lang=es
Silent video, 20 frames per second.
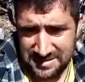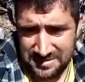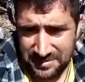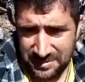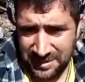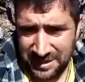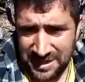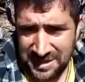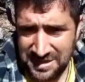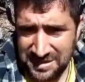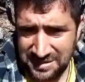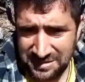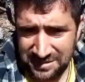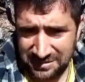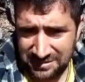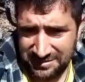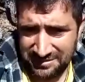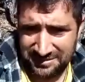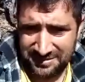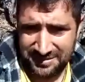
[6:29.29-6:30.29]
Porque
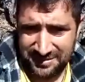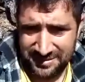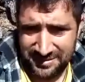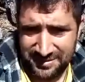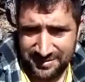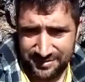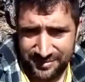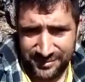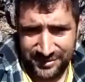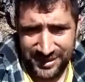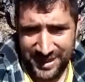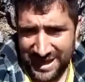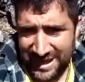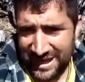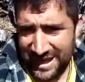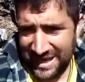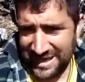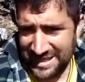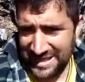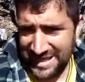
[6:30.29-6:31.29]
yo podría
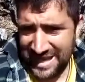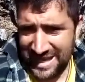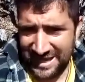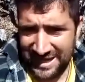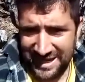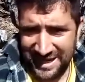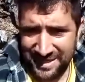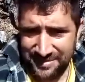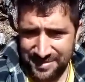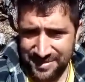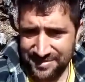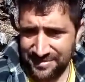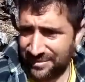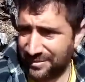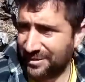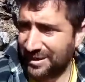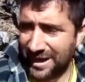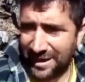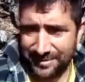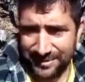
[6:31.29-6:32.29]
engañar ahora
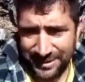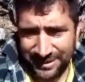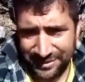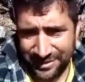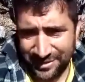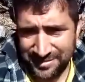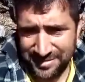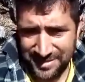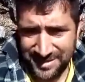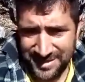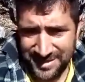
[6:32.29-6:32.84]
mismo cabrito a